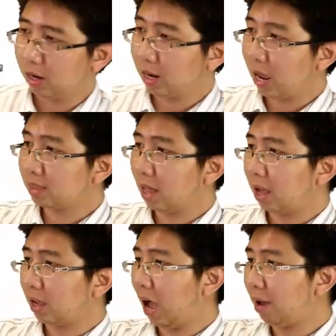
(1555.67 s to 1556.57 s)
หน้าตา
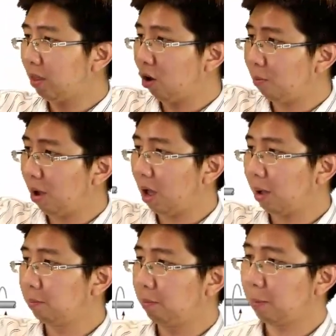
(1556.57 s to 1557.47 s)
กราฟเนี่ยออกมา
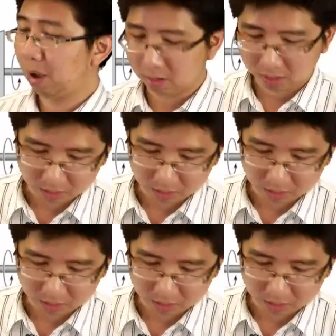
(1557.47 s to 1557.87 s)
ประมาณนี้